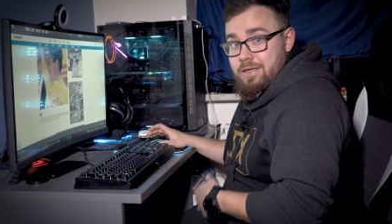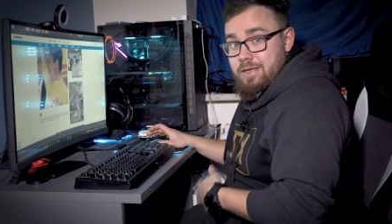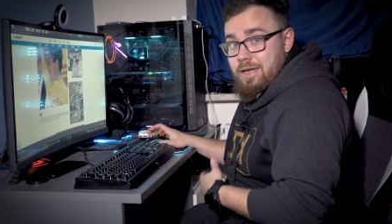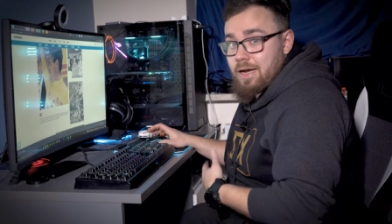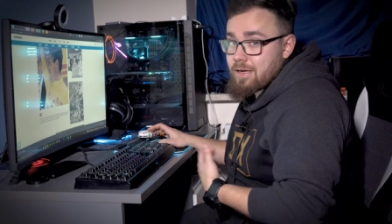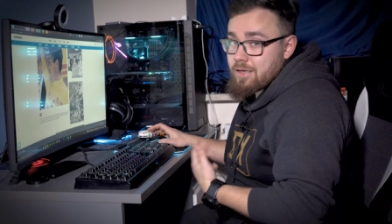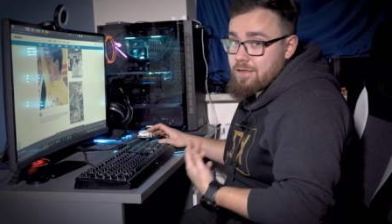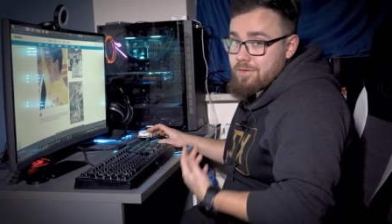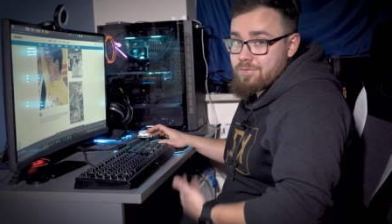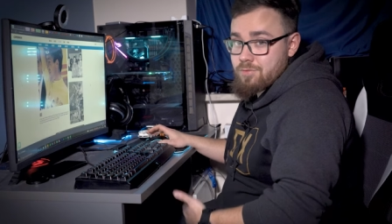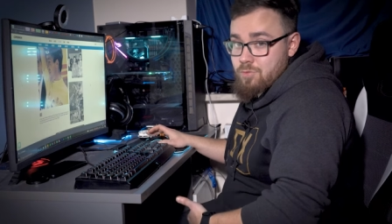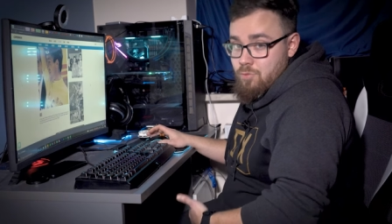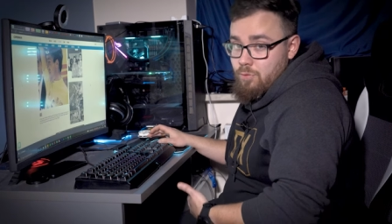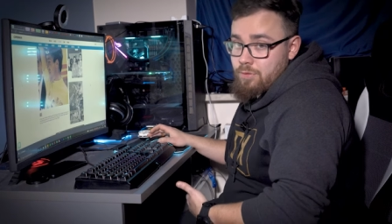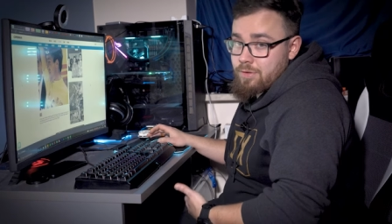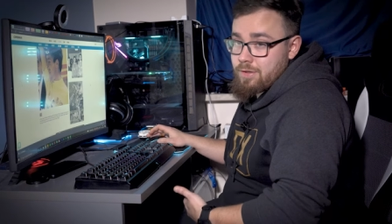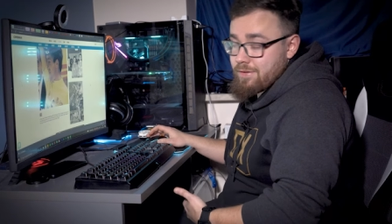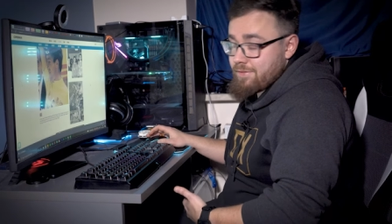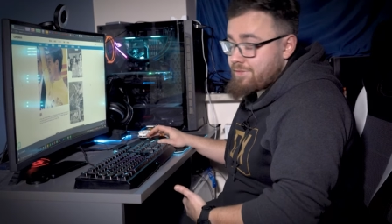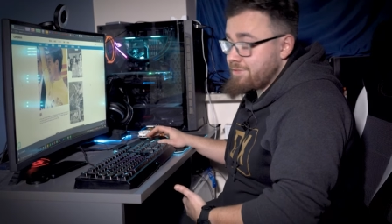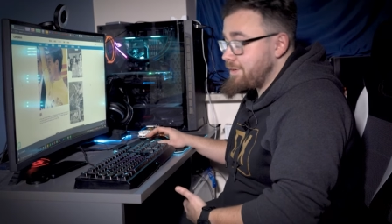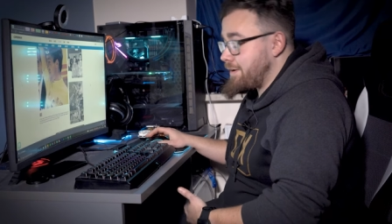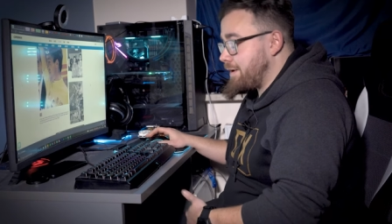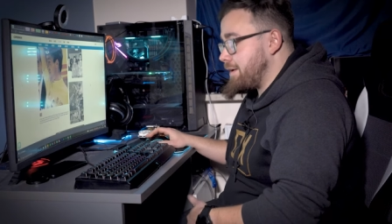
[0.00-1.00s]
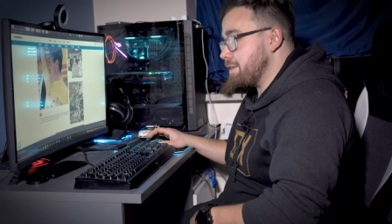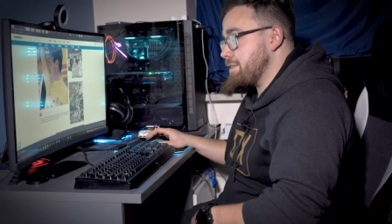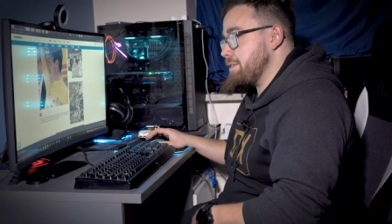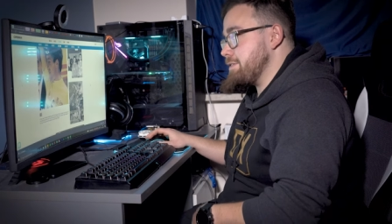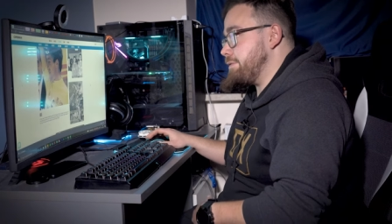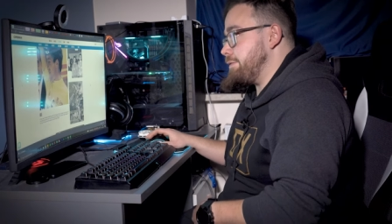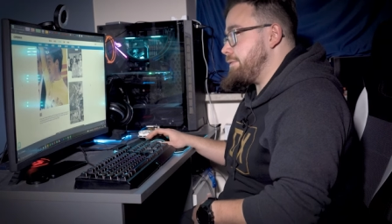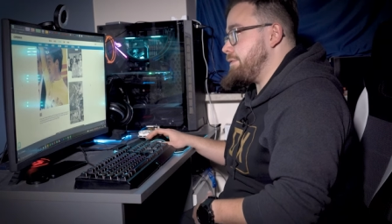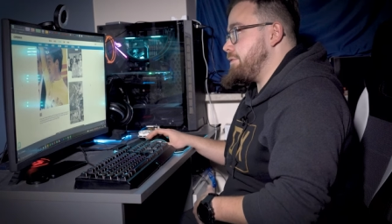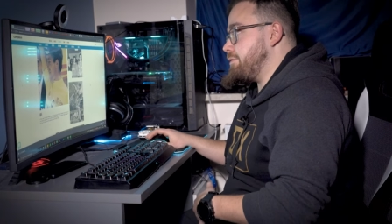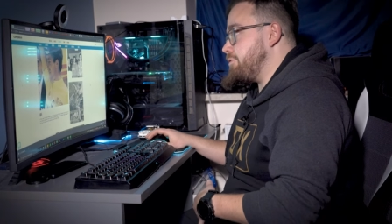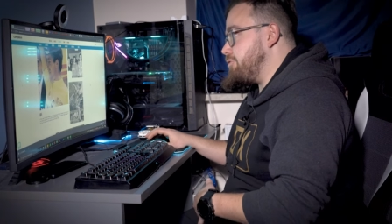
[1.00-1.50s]
jak i w Tour de France
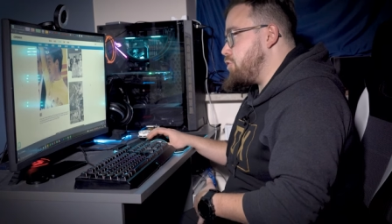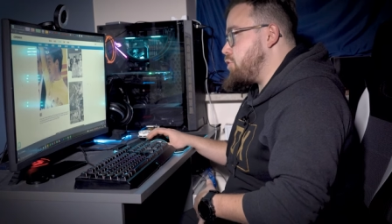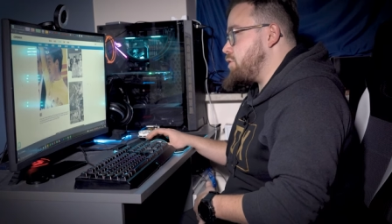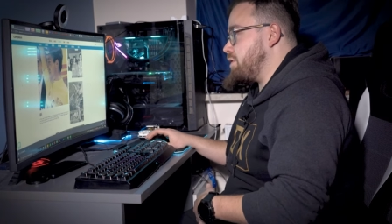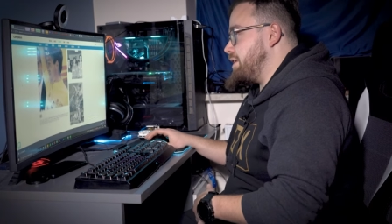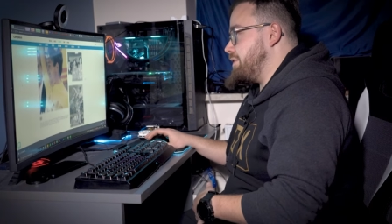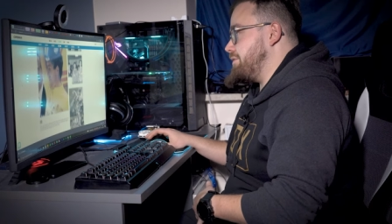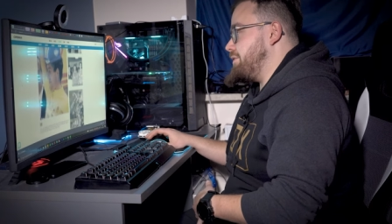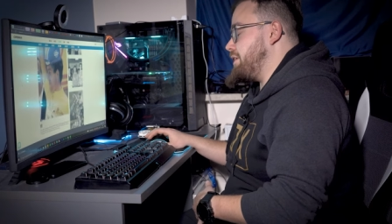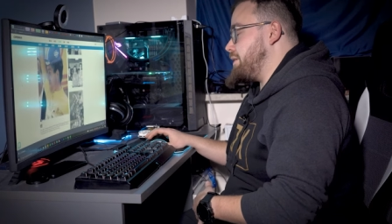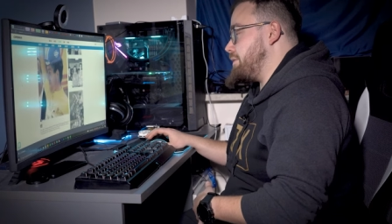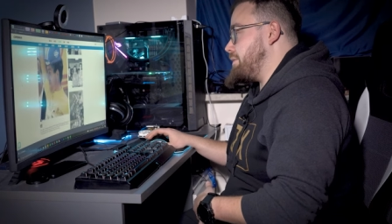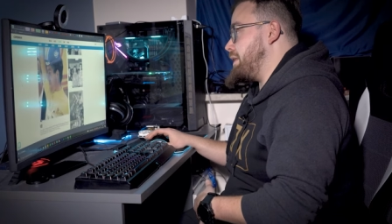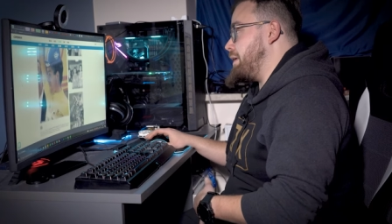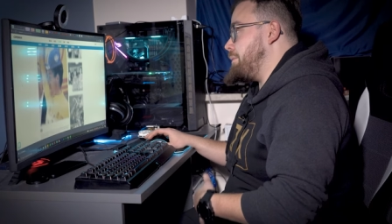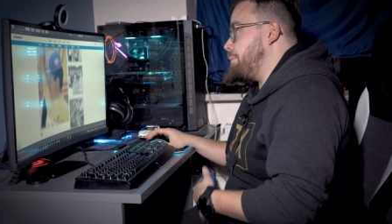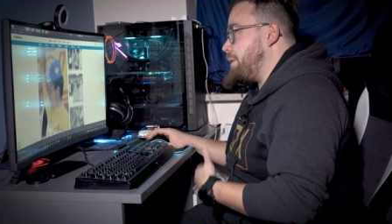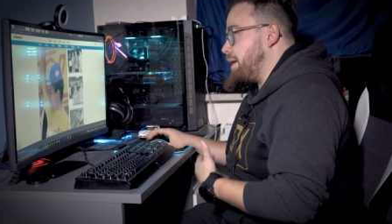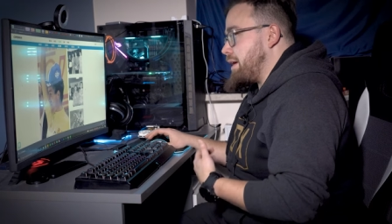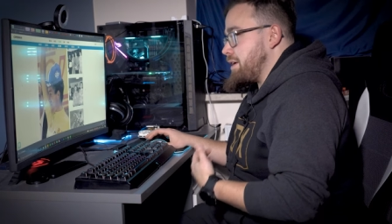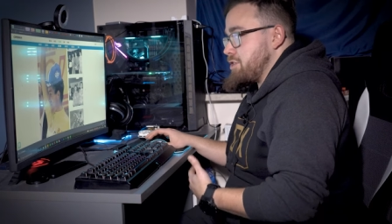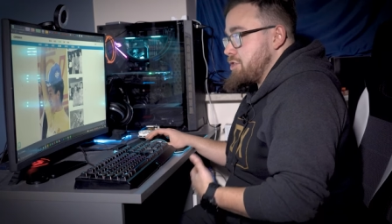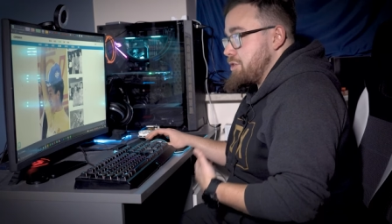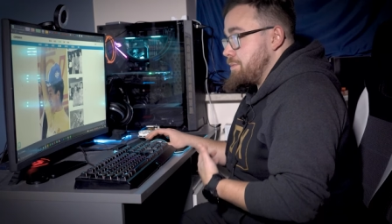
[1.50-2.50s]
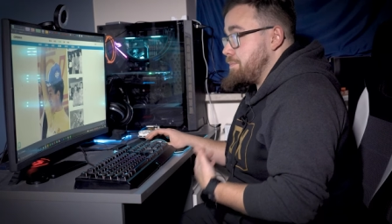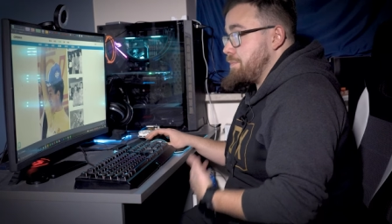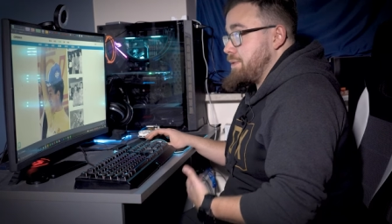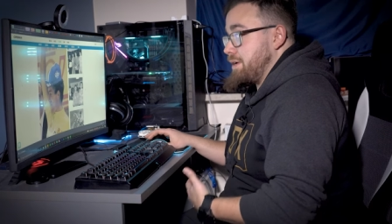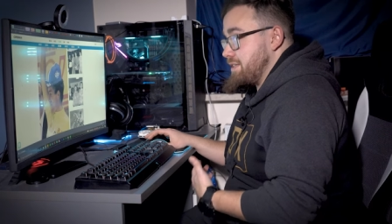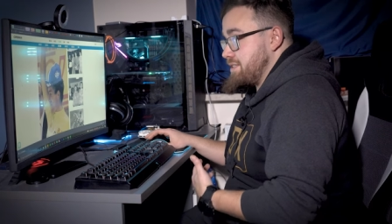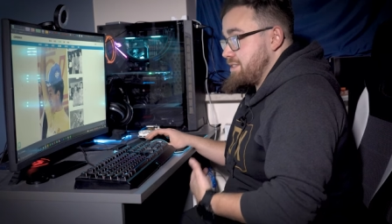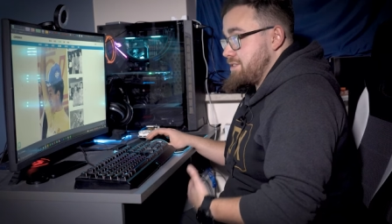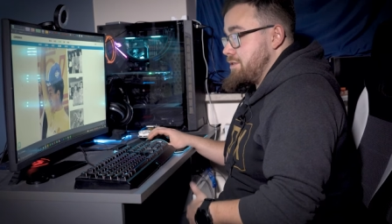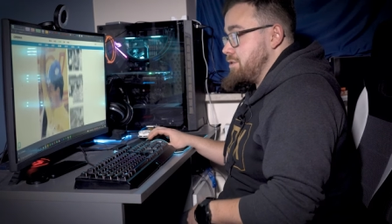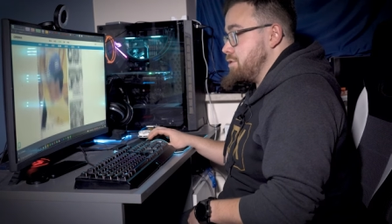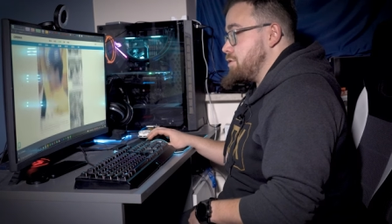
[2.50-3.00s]
w dwóch najbardziej
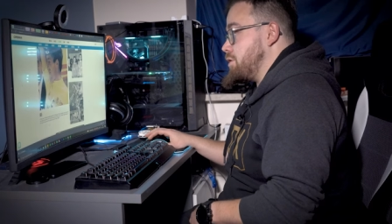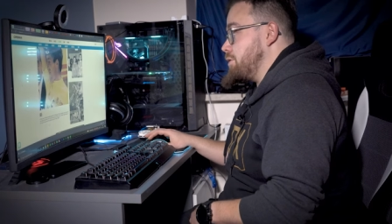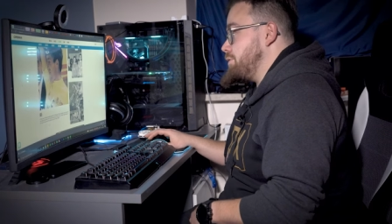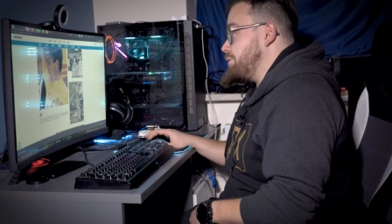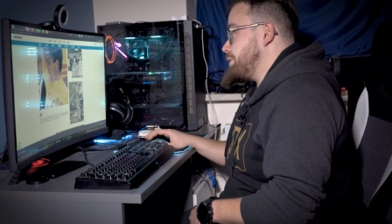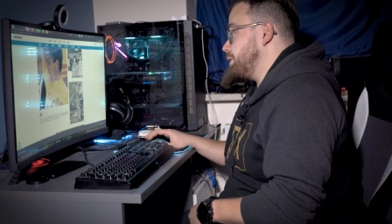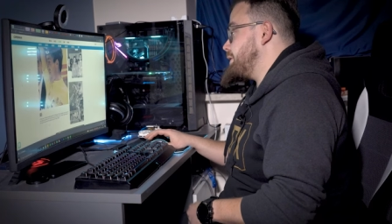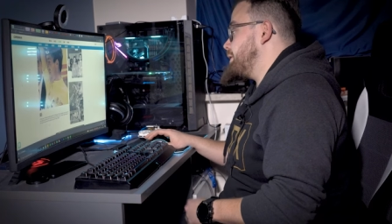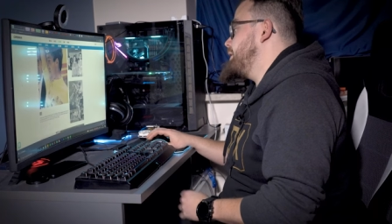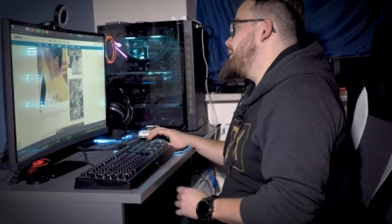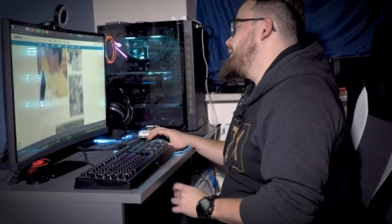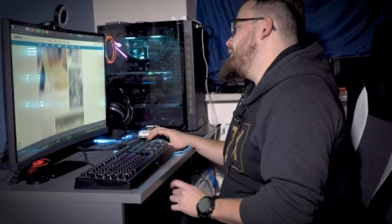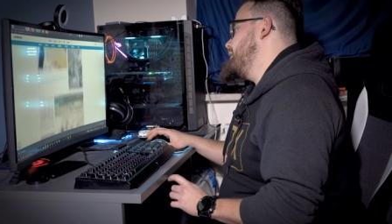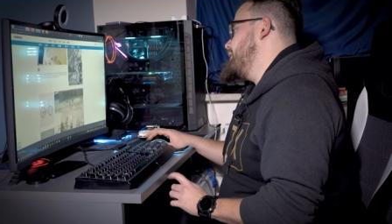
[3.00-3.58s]
prestiżowych